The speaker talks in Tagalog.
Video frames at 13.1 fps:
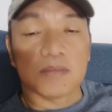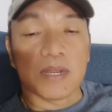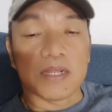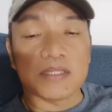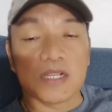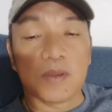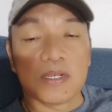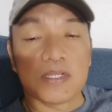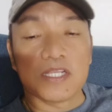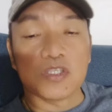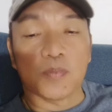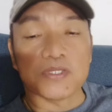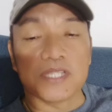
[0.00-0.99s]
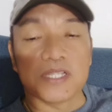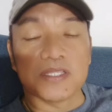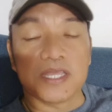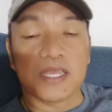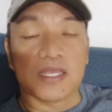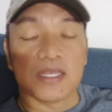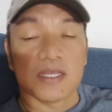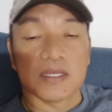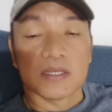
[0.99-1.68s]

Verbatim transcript: Martin Valdez presidente.